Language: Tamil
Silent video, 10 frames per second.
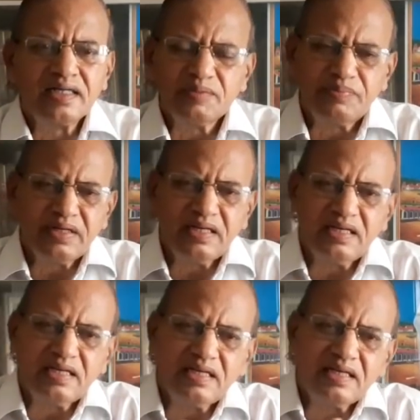இப்படி
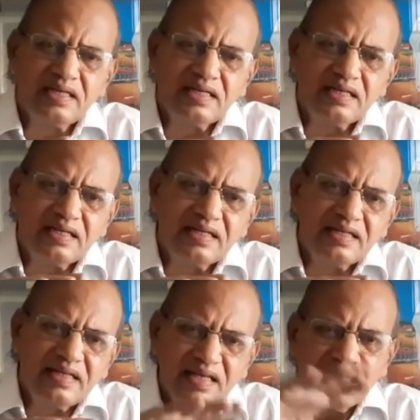
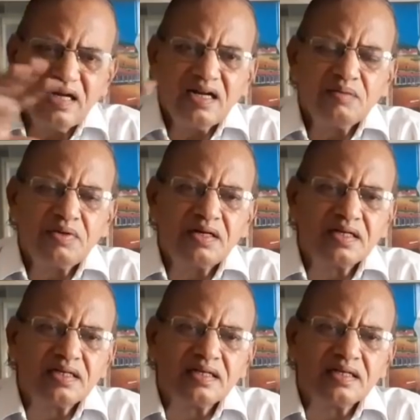ஏராளமான